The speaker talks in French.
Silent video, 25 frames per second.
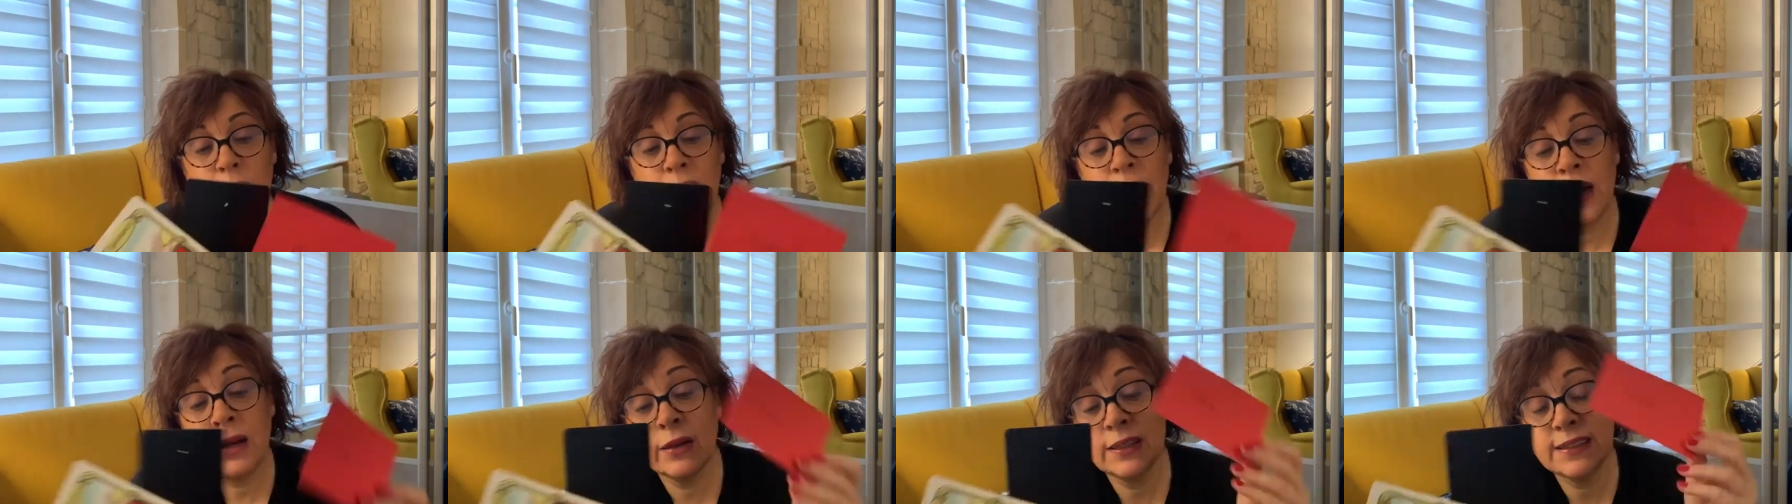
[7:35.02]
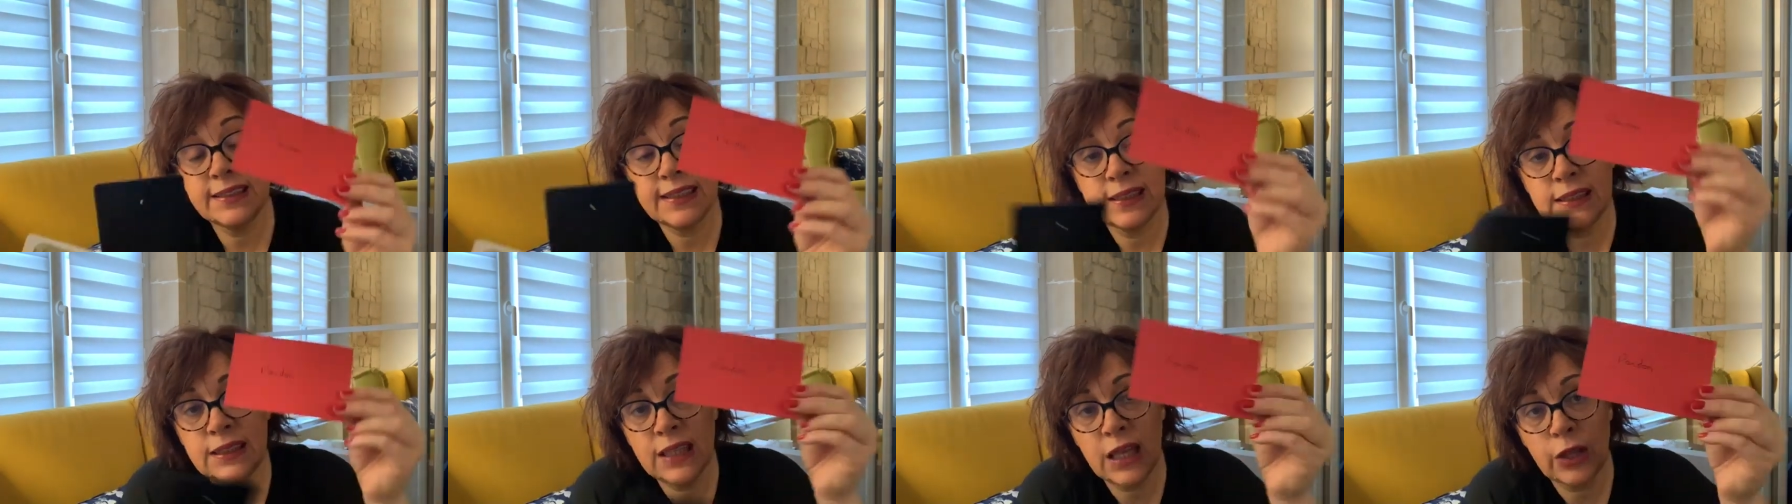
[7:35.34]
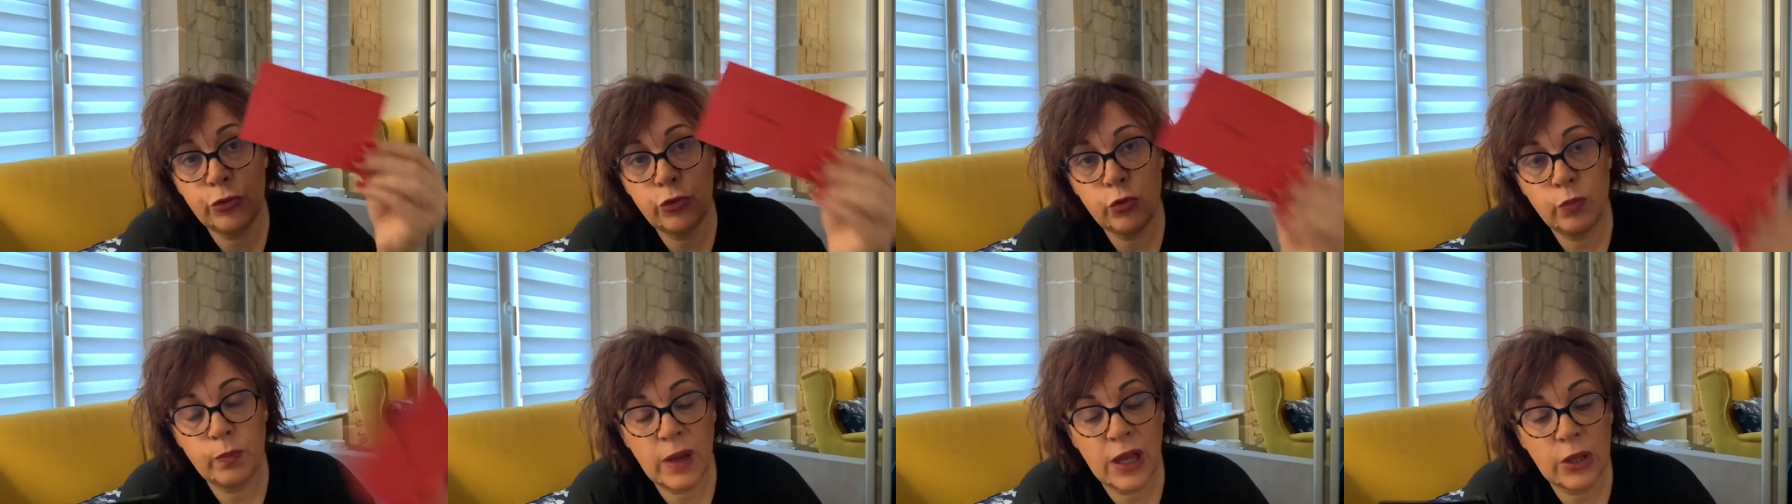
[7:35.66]
Alors, cette
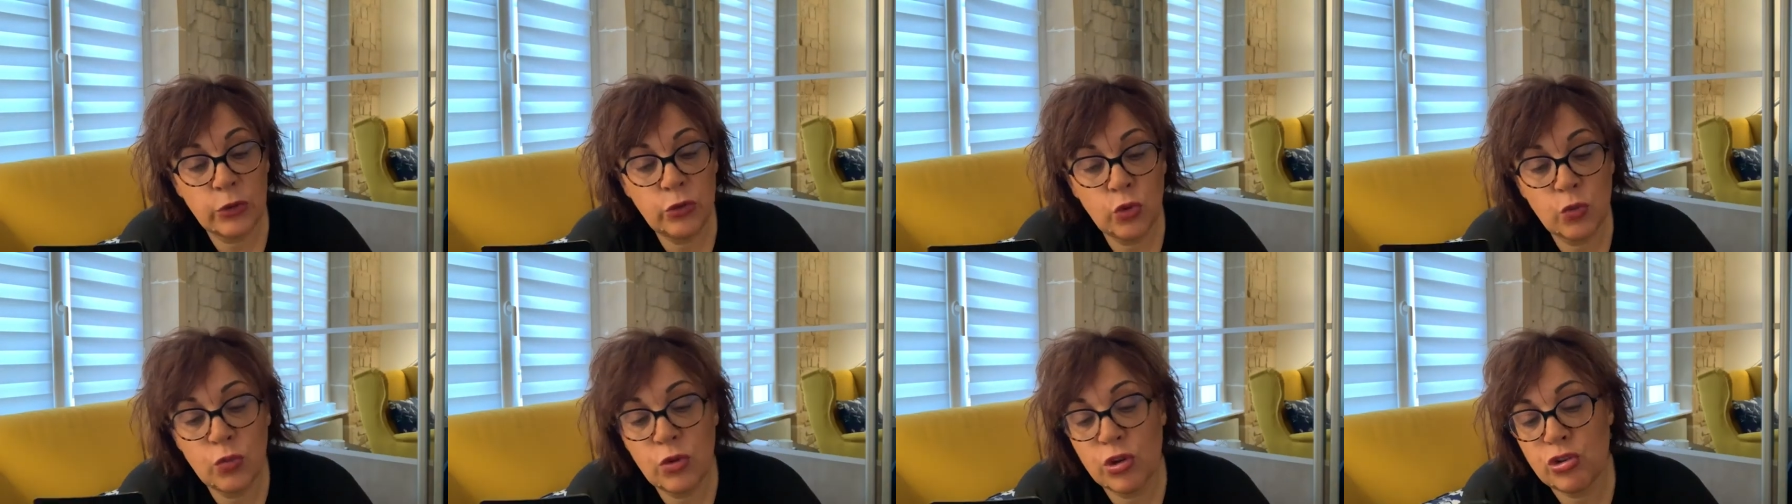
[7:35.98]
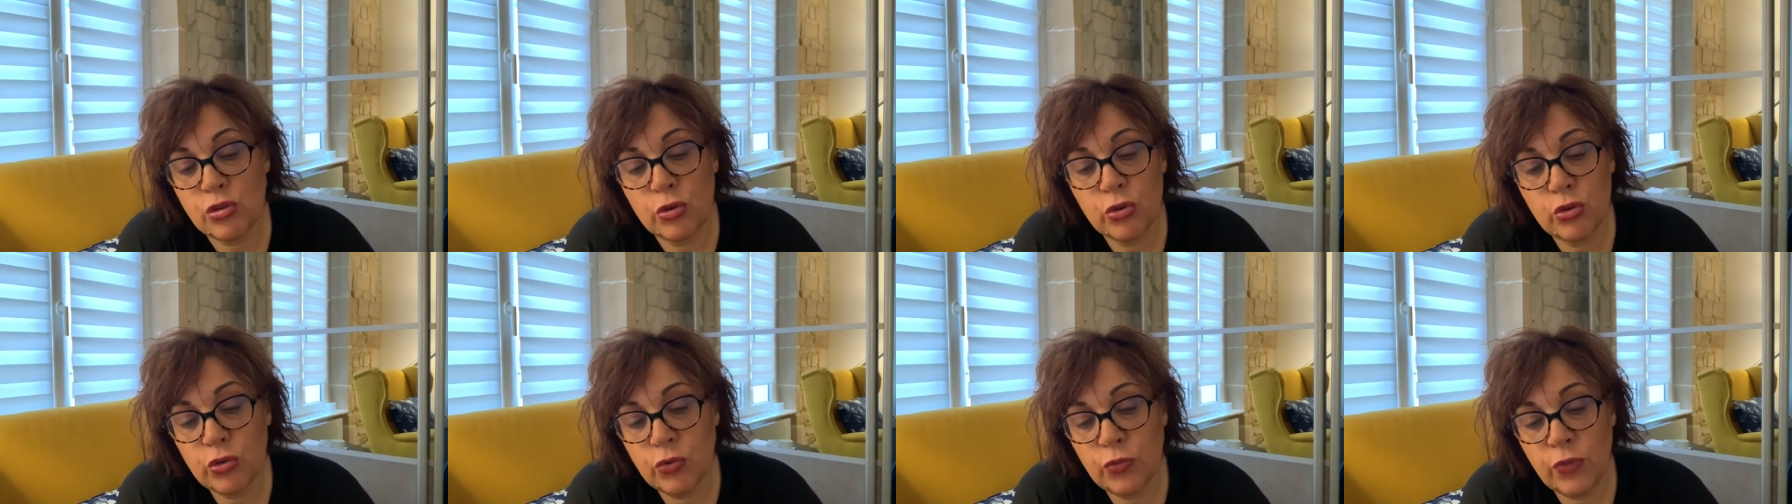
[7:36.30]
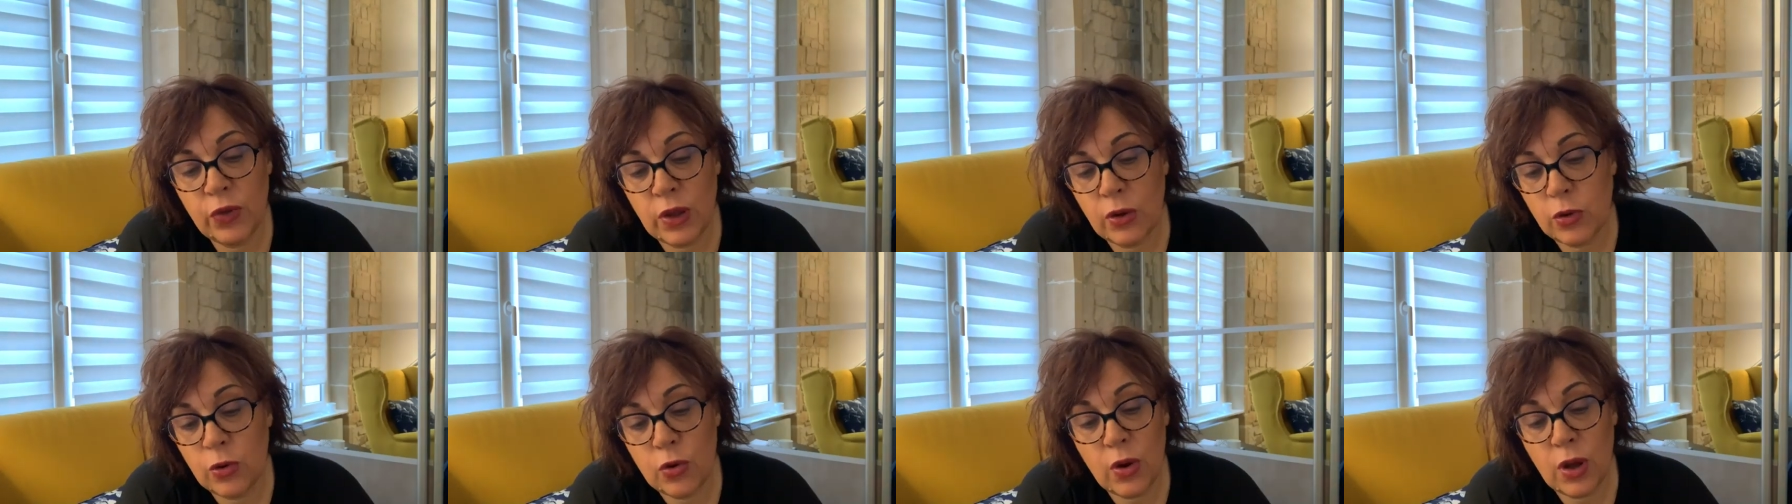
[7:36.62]
carte du pardon, moi, je,
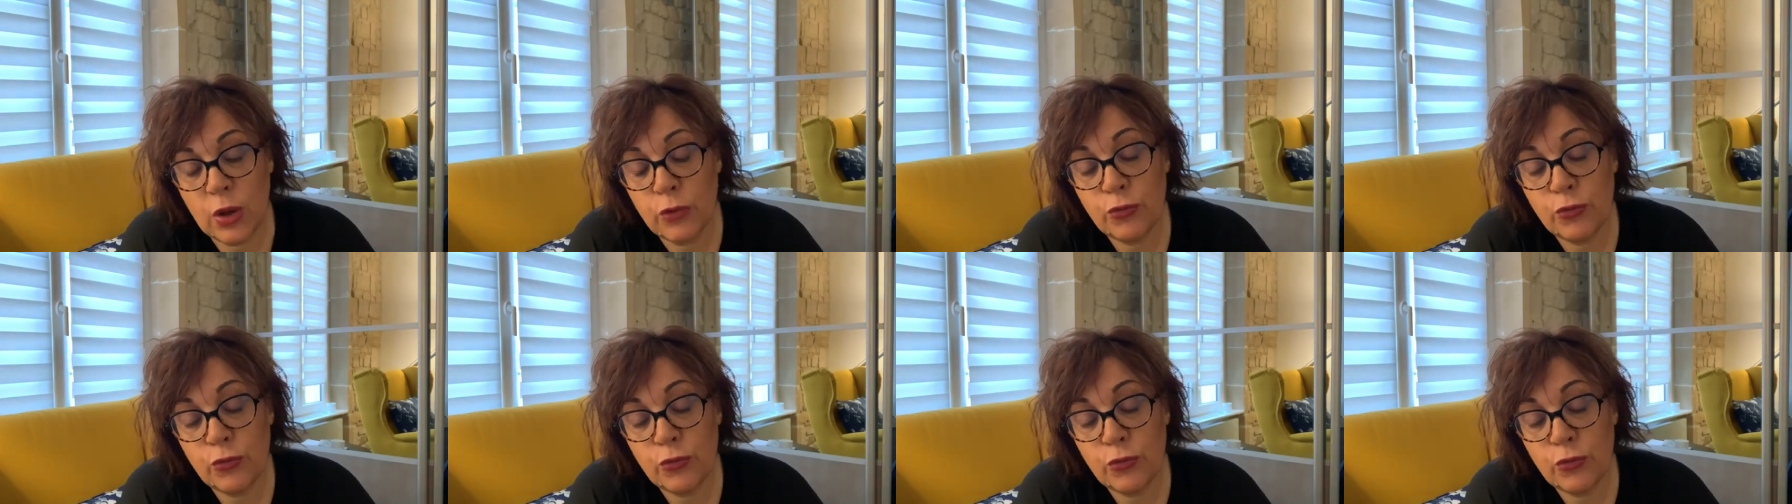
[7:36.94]
fais encore